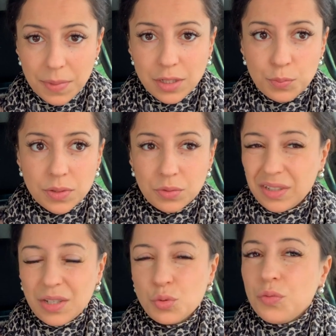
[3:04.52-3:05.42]
Mensch bist oder
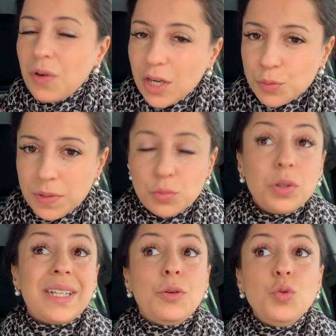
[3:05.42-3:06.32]
dass du falsch bist
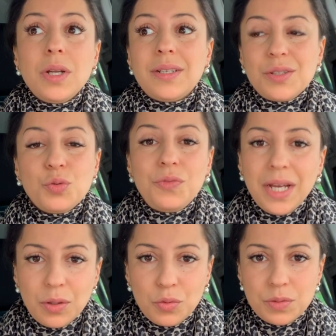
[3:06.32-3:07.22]
oder, oder dass du
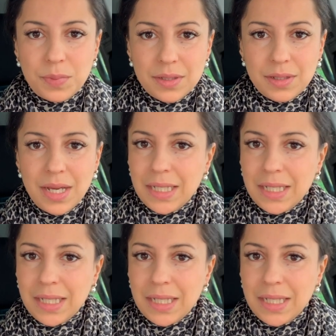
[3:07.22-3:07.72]
wertlos bist.